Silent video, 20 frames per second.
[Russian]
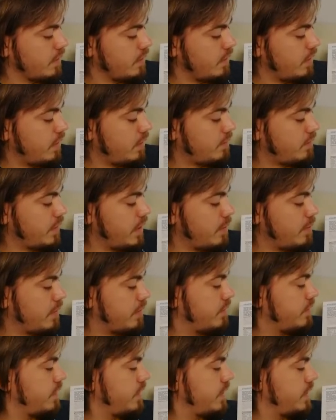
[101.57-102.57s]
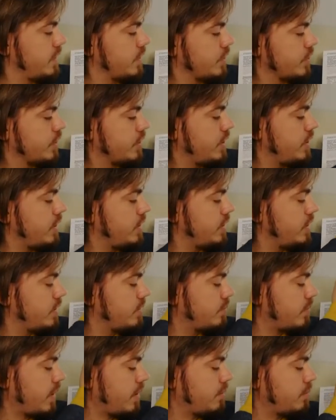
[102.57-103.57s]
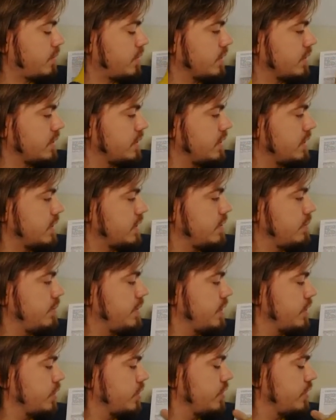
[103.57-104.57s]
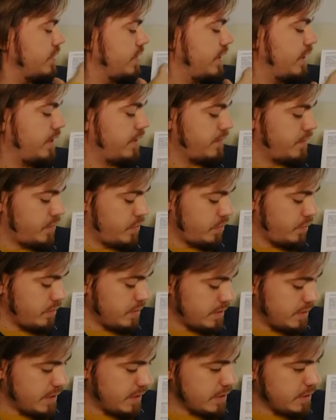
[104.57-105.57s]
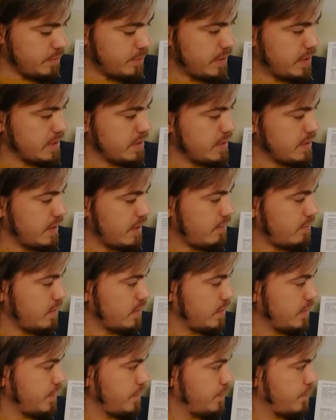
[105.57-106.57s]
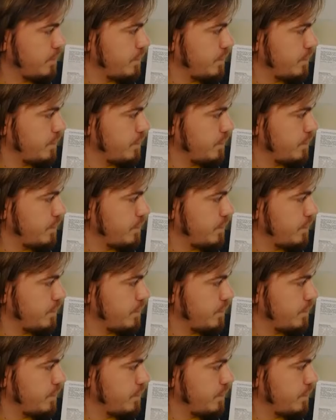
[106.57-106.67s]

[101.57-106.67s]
а, время выдержки, пропорции смешивания, все здесь представлено.